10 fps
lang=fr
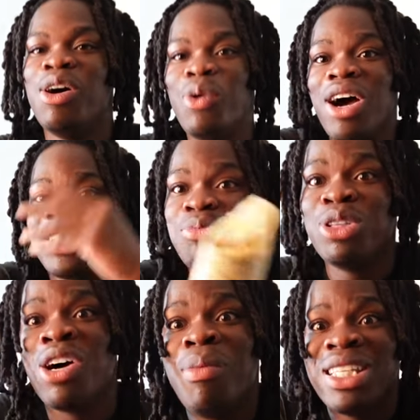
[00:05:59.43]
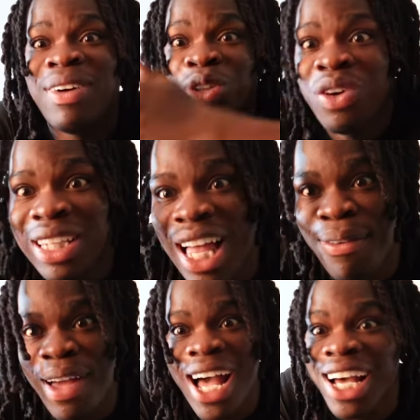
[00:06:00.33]
Ouais, mon daron m'a dit, va trouver un taf,
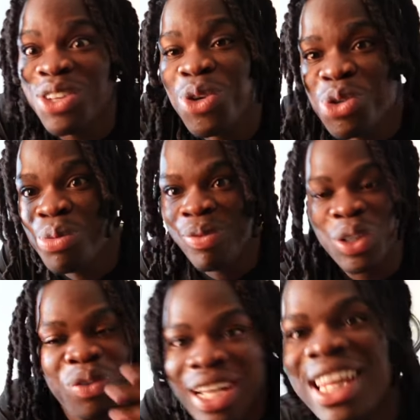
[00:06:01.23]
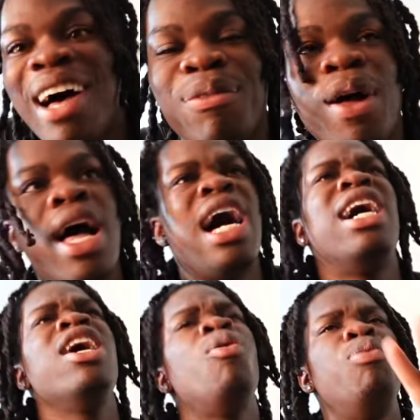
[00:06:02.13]
frère. Arrête YouTube, va trouver un taf.
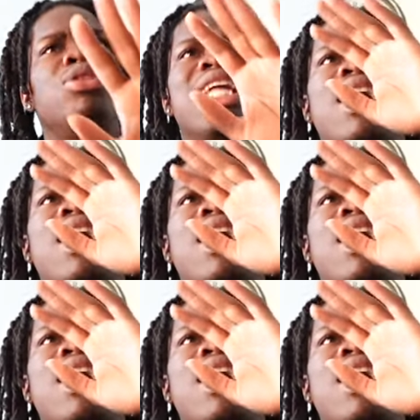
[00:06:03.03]
Et en plus, les